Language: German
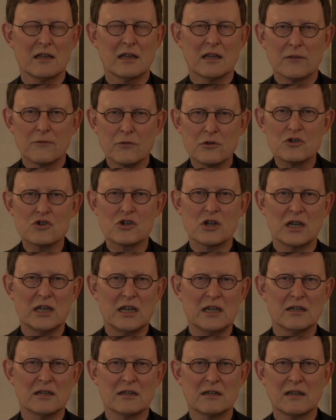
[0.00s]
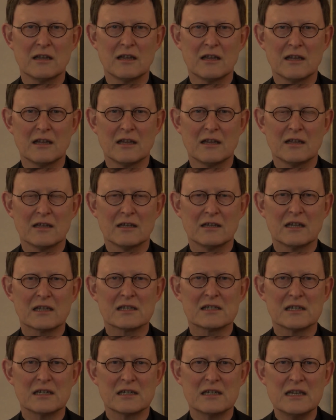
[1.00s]
Ich wünsche Ihnen,
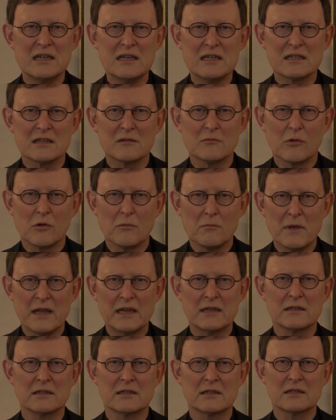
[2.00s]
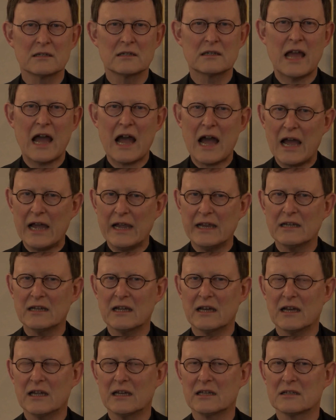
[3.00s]
dass Sie diesen Moment der
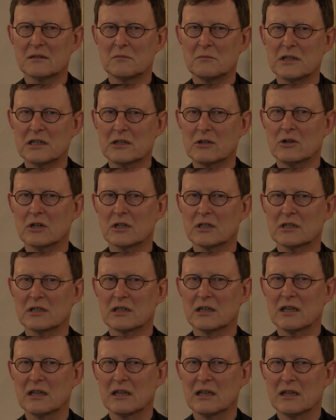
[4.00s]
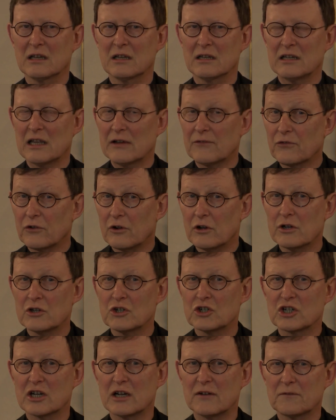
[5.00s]
Einheit mit Gott, der
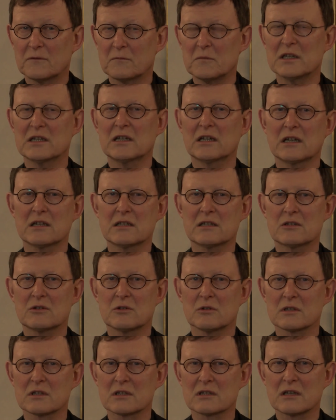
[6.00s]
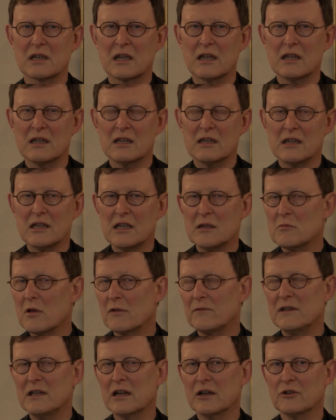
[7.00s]
Freundschaft mit Christus
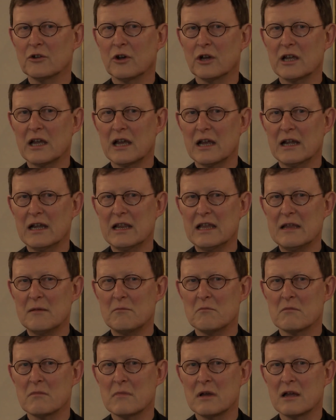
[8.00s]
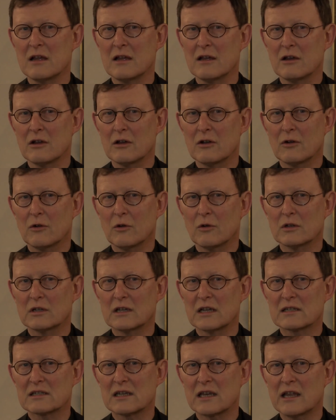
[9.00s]
immer wieder neu erleben
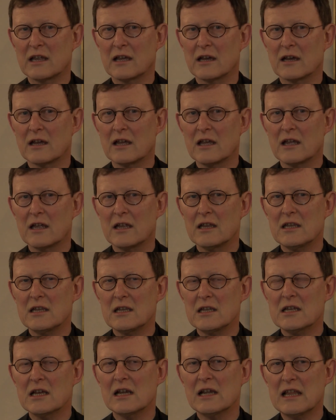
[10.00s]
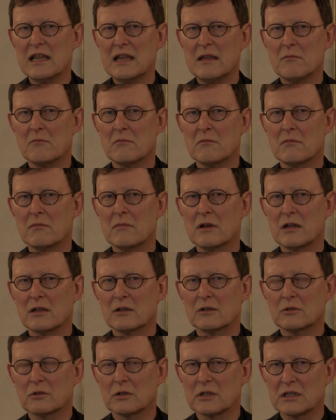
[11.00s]
und dass er ihr
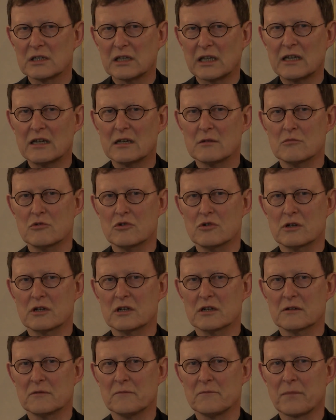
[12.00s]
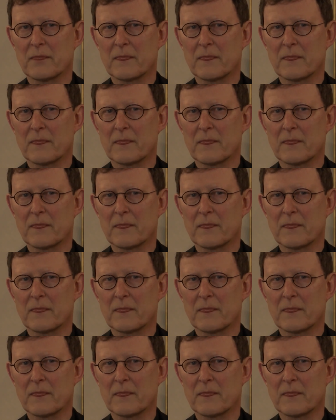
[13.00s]
Leben durchdringen möge.